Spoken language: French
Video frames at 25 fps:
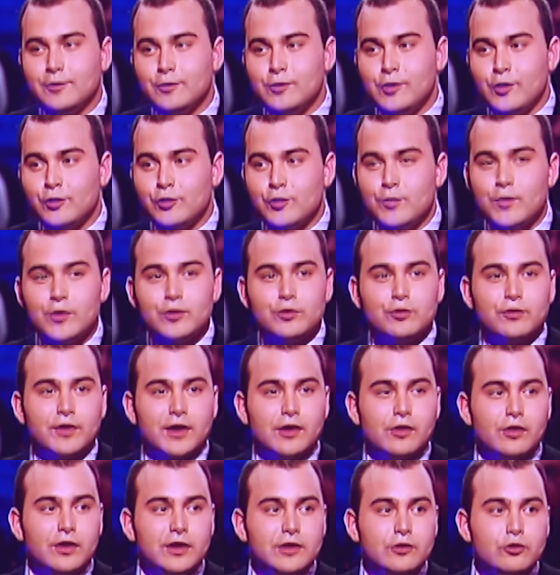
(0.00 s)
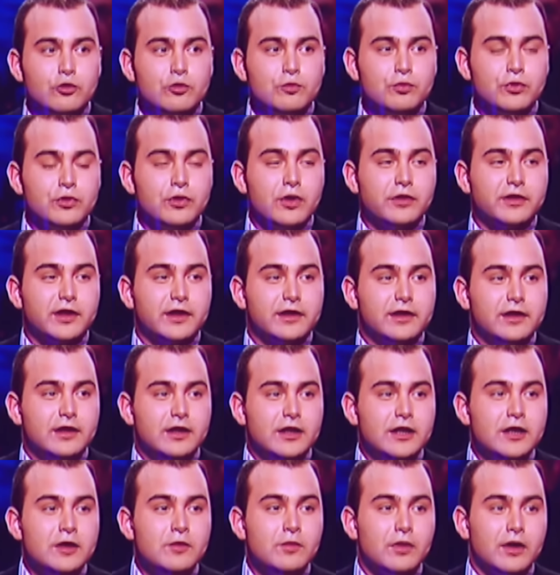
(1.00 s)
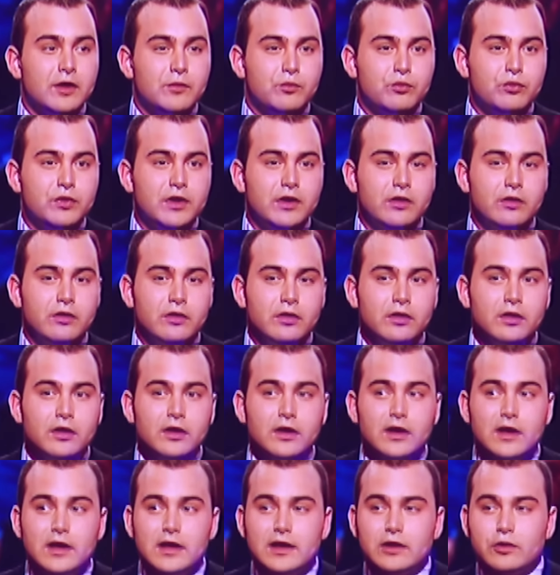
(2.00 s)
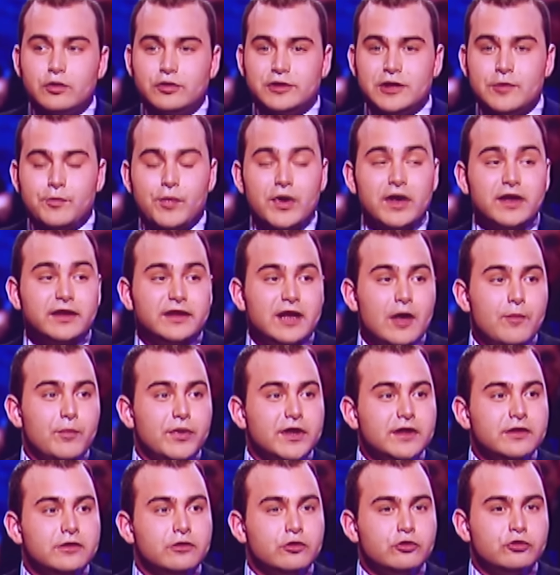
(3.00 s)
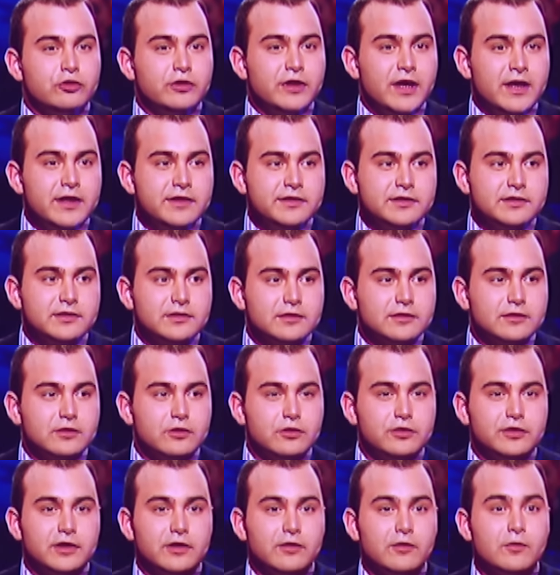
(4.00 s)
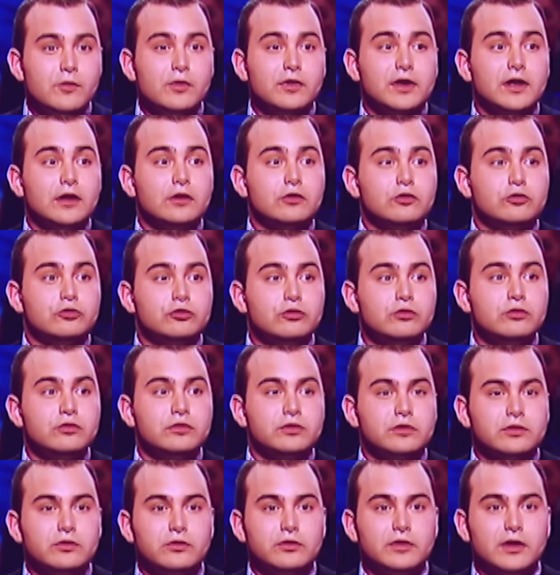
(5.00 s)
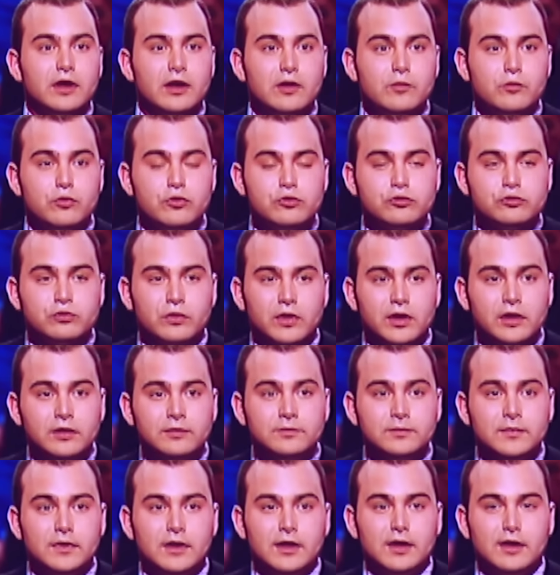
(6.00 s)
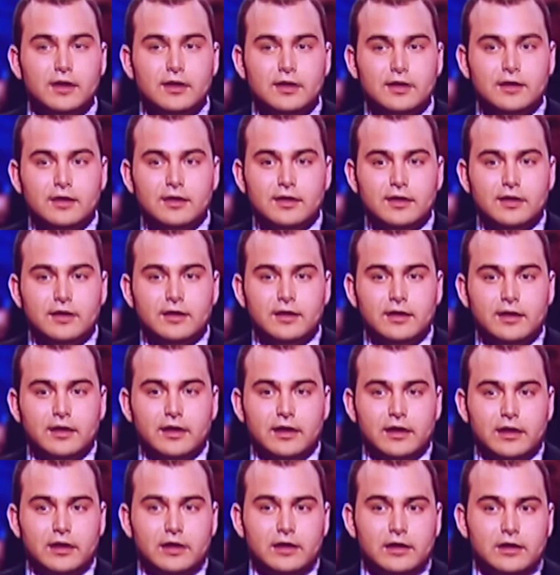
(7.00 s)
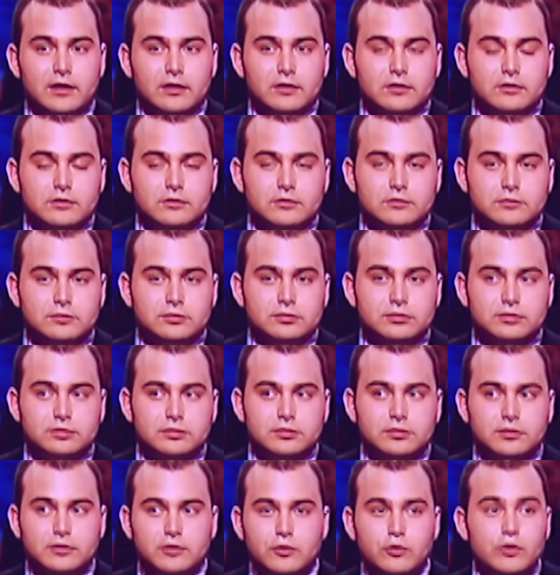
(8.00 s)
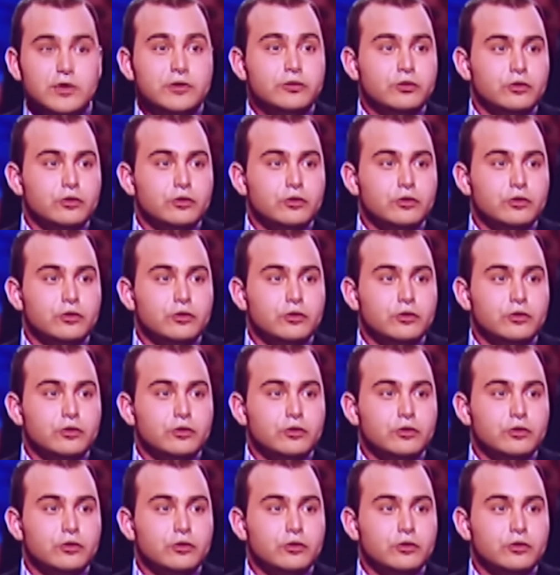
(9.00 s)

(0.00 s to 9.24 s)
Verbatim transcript: leur demande d'ouvrir le rideau pour notre équilibre et puis euh, que c'est pas un caprice de jeunesse, que c'est vraiment quelque chose qu'on a besoin. Et eux, ils sont